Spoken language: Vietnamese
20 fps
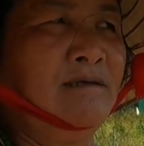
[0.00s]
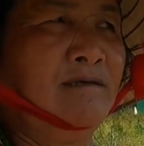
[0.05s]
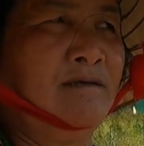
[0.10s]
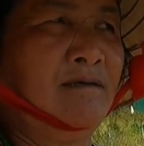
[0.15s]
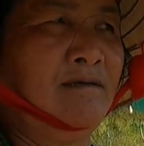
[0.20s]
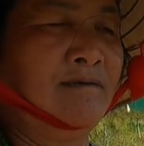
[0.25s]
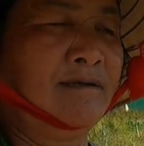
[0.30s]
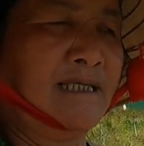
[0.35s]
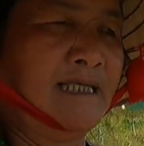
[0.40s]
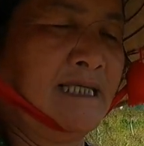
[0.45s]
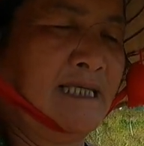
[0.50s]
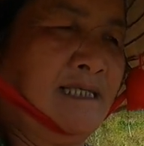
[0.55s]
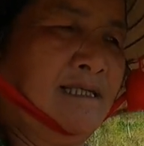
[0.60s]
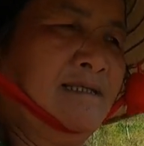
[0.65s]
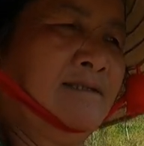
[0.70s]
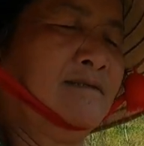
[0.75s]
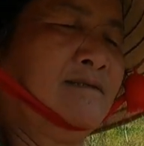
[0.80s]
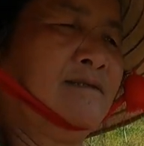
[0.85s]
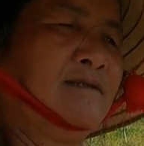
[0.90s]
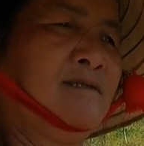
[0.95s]
rồi nọ
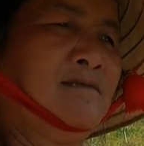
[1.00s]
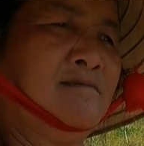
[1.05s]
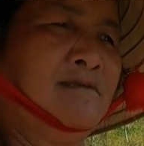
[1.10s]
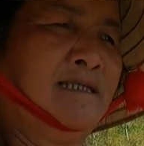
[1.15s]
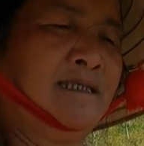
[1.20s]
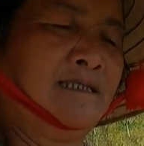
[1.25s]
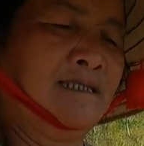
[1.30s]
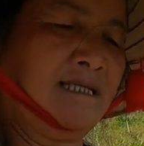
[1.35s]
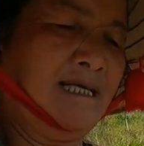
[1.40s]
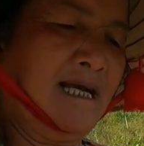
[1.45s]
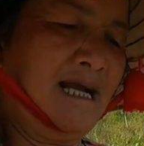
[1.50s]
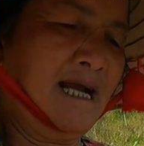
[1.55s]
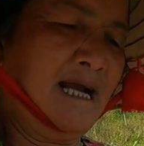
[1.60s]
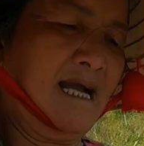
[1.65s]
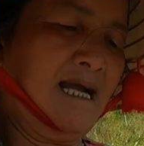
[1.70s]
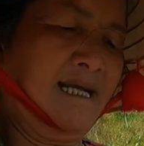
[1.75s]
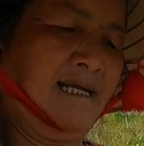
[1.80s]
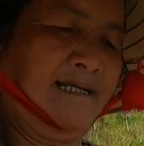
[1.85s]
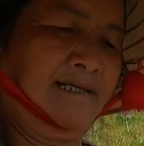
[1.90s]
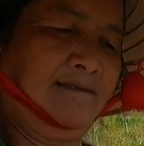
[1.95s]
kia xong đến thứ
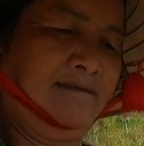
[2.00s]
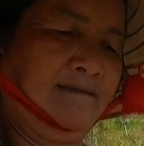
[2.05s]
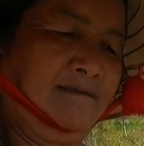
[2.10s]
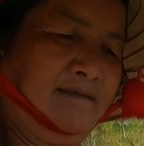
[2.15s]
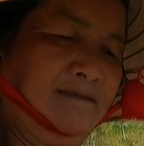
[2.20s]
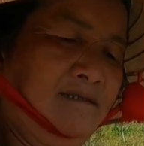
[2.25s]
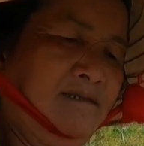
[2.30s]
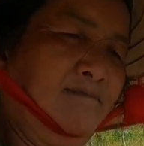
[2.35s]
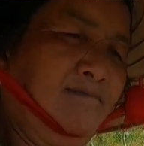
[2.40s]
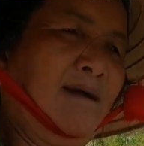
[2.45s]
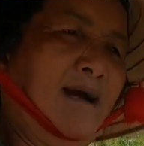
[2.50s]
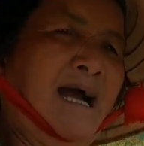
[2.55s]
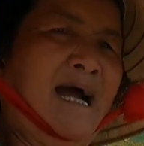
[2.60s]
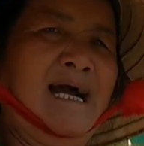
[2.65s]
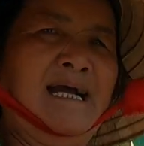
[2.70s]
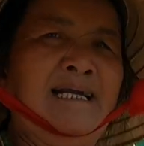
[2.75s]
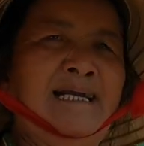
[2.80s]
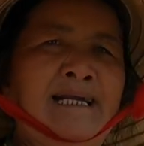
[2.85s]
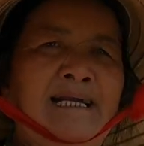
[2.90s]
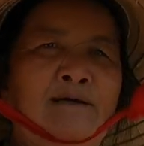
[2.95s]
hai thứ
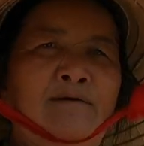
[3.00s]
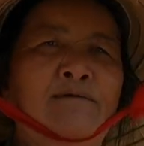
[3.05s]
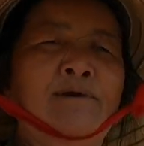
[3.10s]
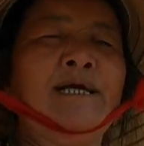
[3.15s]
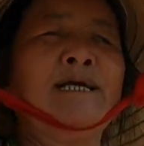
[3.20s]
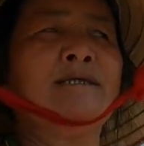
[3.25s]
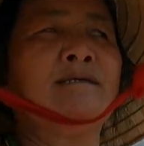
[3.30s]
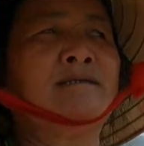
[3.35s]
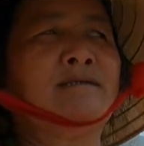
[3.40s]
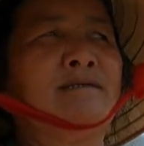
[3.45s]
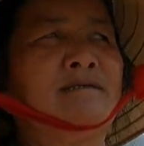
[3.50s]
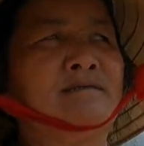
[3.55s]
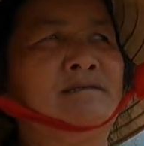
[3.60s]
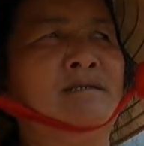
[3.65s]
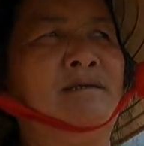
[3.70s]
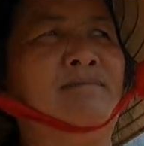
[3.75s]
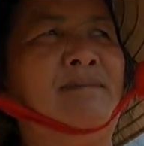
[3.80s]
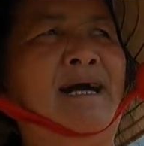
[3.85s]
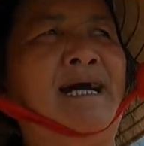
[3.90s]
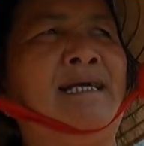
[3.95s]
ba là là cuối,
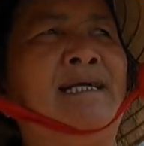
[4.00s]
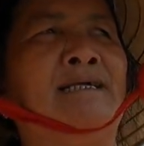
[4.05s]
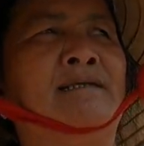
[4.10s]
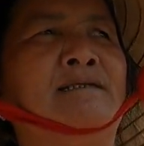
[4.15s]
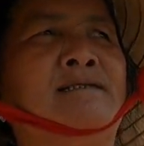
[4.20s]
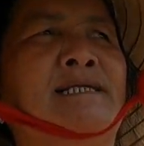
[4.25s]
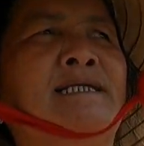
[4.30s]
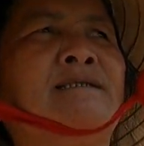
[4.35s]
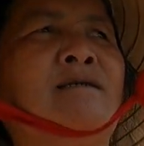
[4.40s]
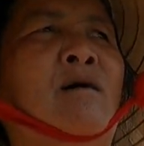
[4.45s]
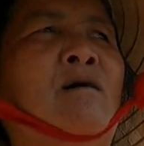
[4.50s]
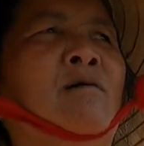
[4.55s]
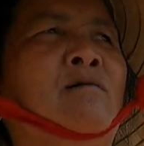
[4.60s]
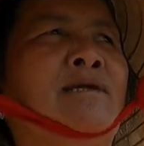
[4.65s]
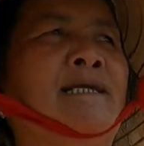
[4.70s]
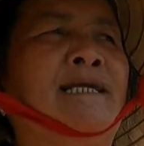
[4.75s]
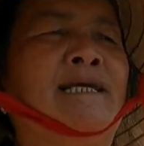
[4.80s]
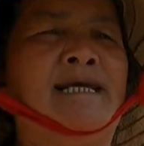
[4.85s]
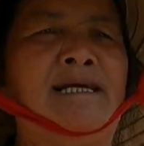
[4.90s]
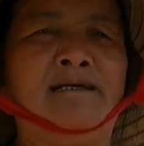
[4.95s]
thứ ba là quế
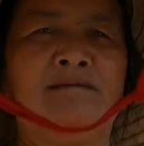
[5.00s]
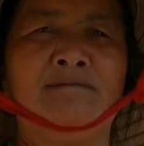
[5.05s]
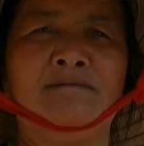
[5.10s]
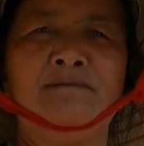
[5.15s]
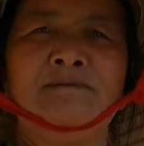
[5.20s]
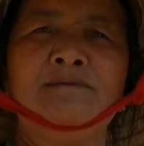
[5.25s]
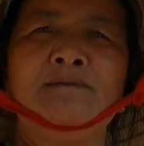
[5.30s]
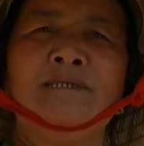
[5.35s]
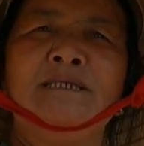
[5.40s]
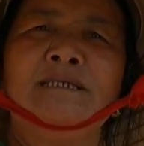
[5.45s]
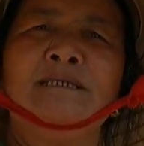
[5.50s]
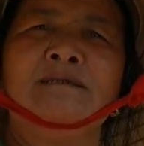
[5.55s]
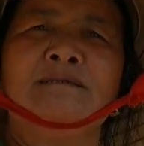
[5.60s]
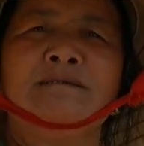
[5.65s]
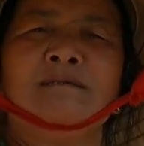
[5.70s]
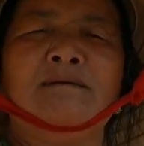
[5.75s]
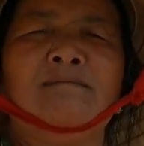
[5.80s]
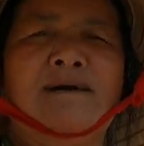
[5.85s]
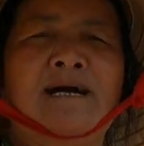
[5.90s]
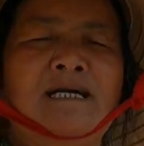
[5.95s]
to này nè
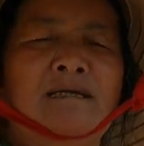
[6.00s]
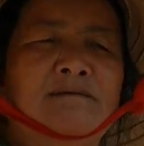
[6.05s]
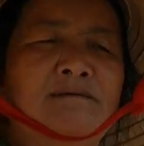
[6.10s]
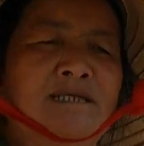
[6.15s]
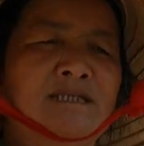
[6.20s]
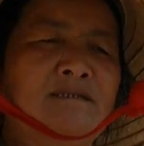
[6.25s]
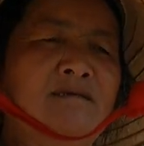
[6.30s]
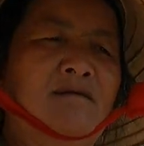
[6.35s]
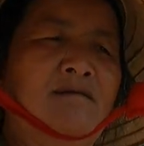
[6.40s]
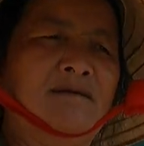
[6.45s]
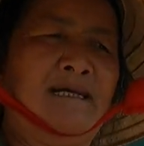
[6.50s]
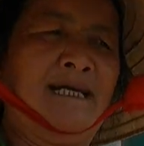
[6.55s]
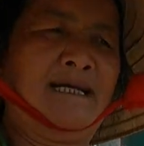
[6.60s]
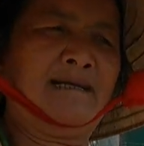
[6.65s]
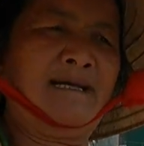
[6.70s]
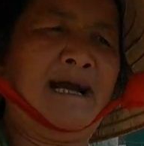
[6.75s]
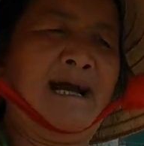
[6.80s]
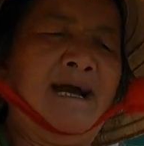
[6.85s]
thì bà cưới lại, tôi lại là cứ...